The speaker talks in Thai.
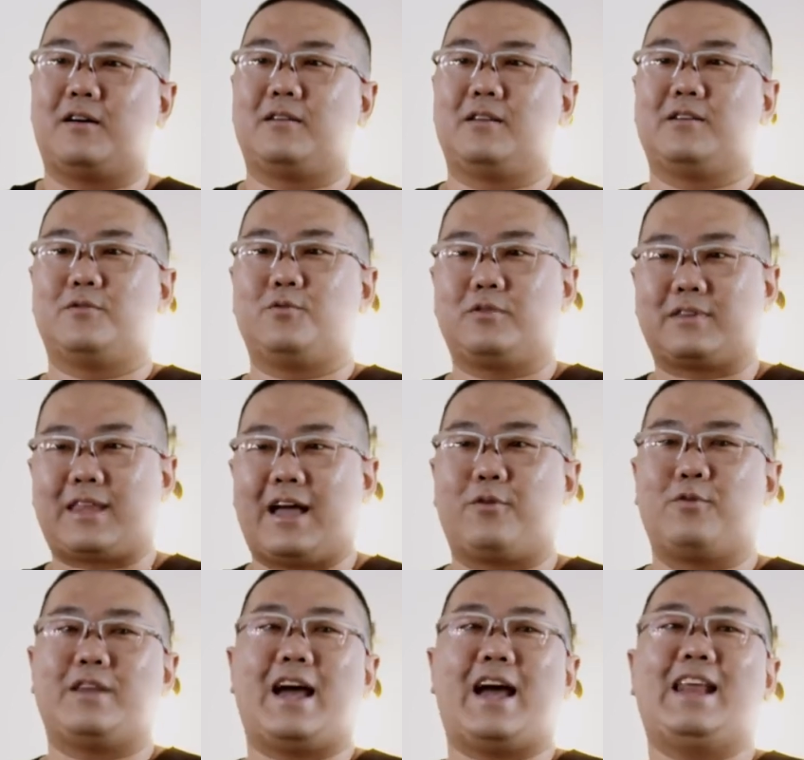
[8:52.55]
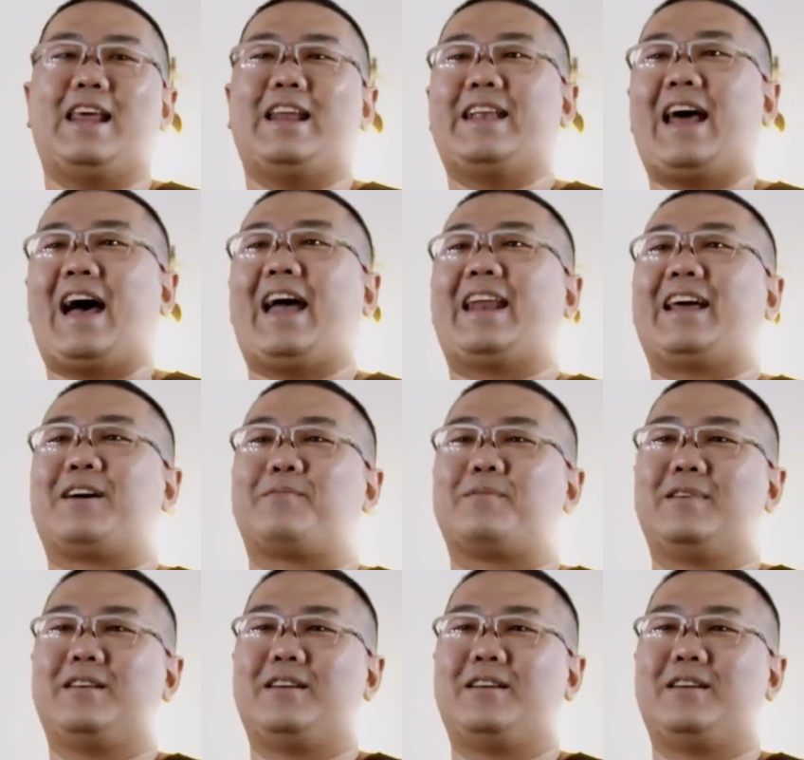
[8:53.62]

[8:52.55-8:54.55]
หรือคุณตาคุณยายเล่นได้นะครับ